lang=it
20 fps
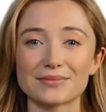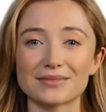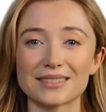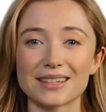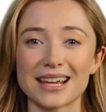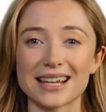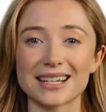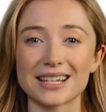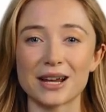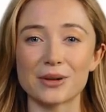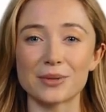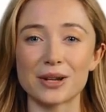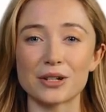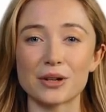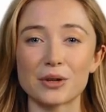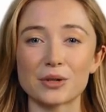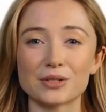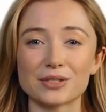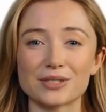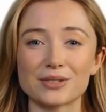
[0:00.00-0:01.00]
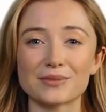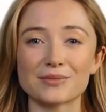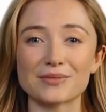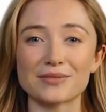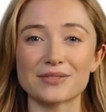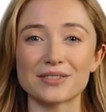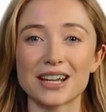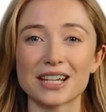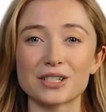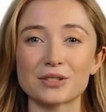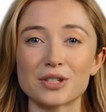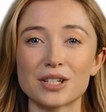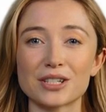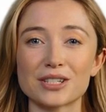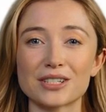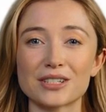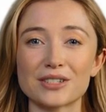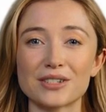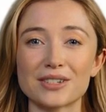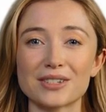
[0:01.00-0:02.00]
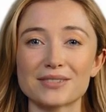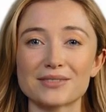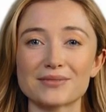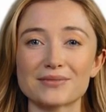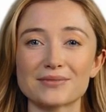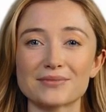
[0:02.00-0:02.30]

Per prima cosa, vai su Articoli.